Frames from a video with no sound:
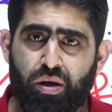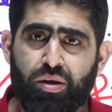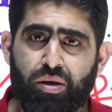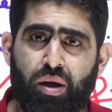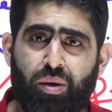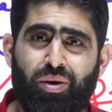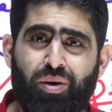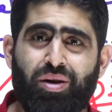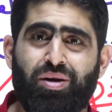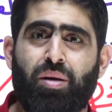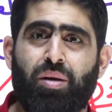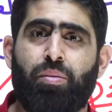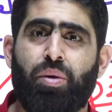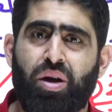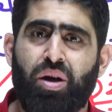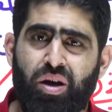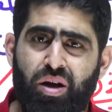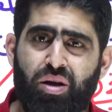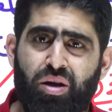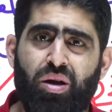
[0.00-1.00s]
صح ولا
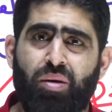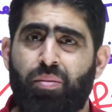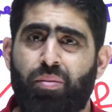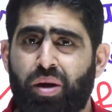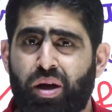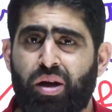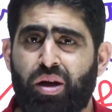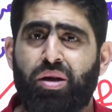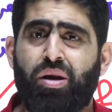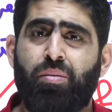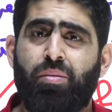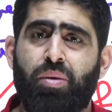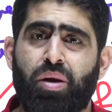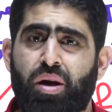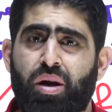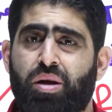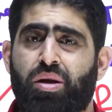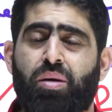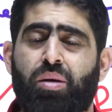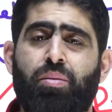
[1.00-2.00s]
تمرين تمرين
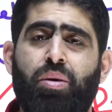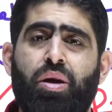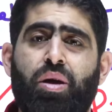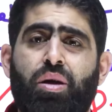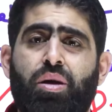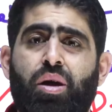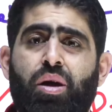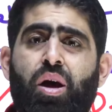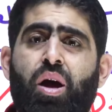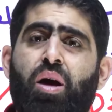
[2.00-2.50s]
تمرين تمرين